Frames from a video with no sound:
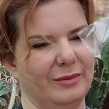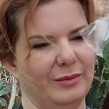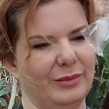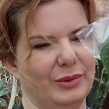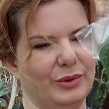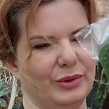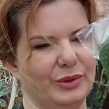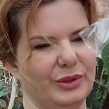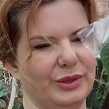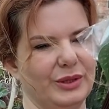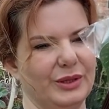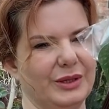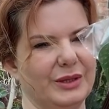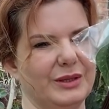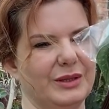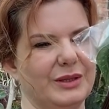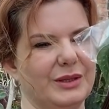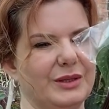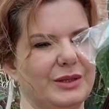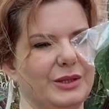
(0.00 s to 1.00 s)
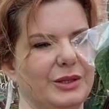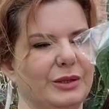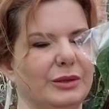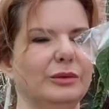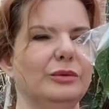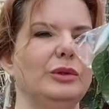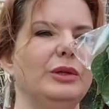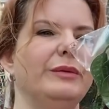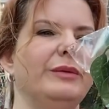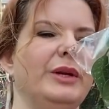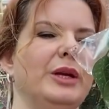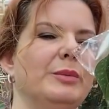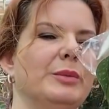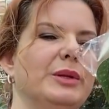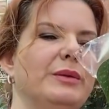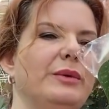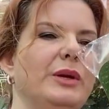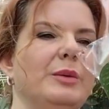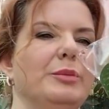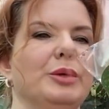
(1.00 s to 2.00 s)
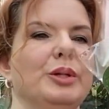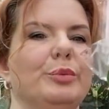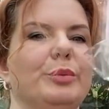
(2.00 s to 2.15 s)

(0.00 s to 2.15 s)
Плотненько застегнули. Время от времени